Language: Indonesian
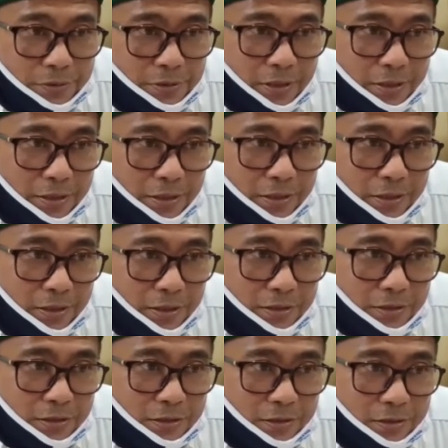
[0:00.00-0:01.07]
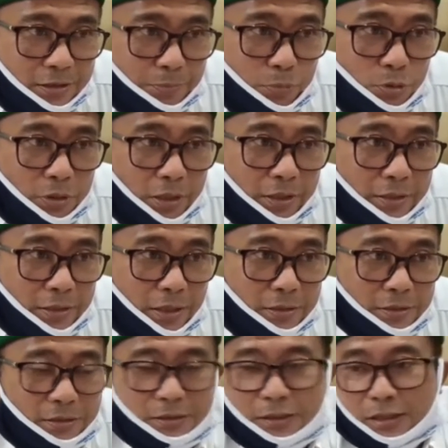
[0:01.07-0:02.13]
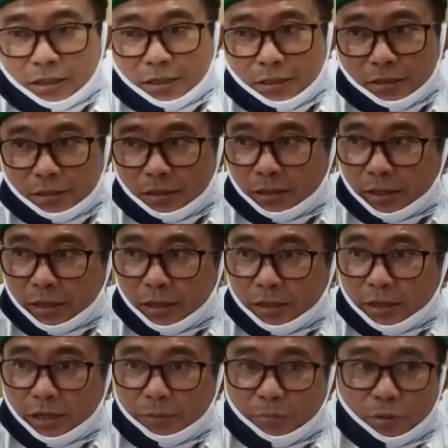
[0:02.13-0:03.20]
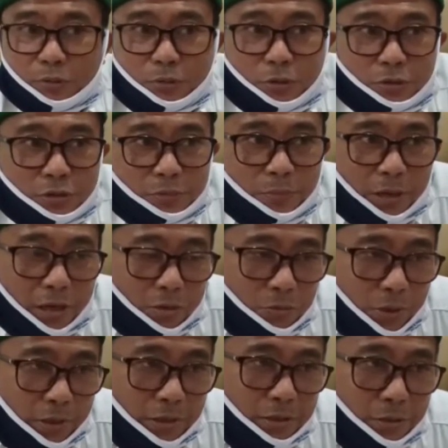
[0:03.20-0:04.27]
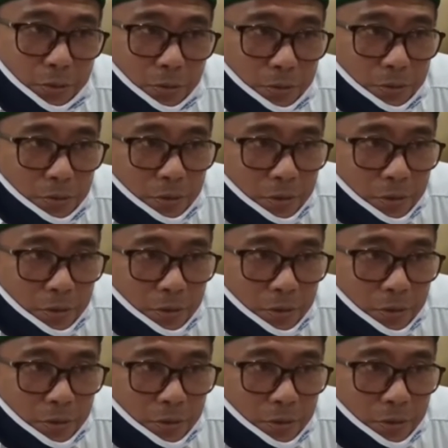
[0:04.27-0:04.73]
Jadi ini spontanitas dari rekan-rekan pengurus melakukan itu.